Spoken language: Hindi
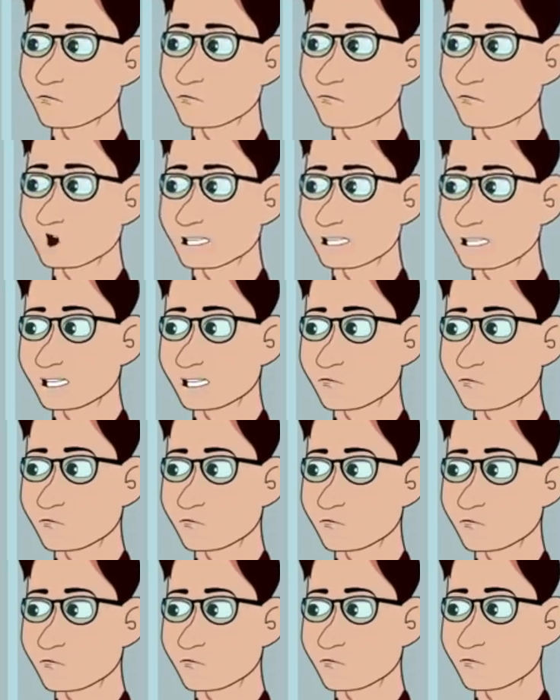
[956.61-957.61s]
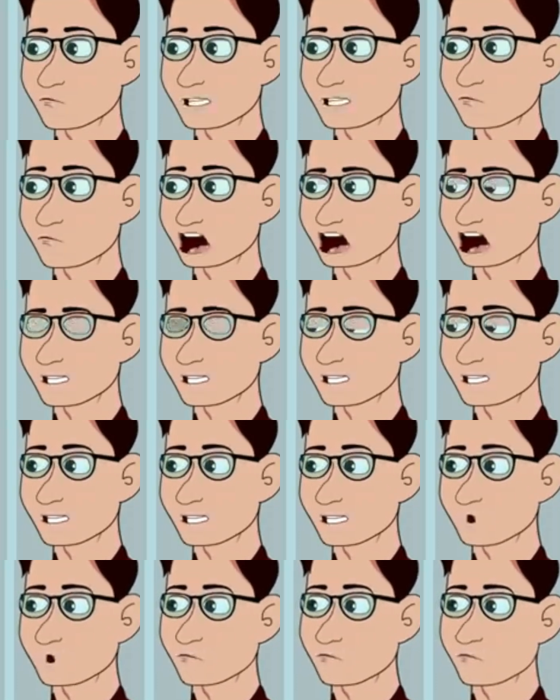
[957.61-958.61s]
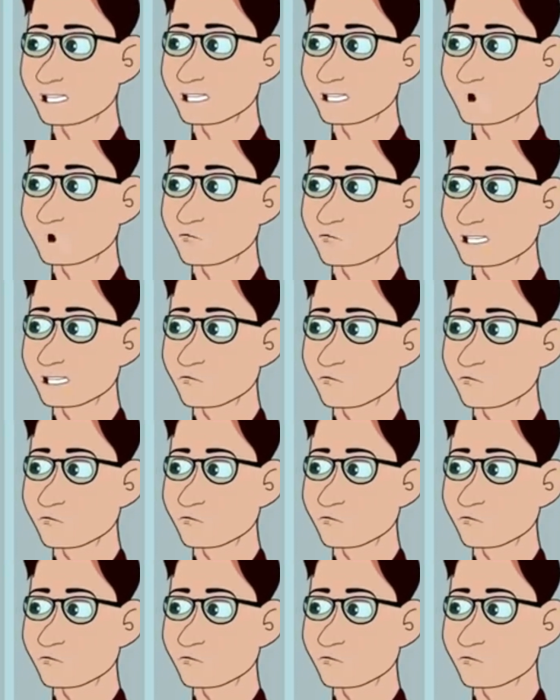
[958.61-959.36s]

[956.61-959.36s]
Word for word: देखिए उसका नतीजा आपके सामने है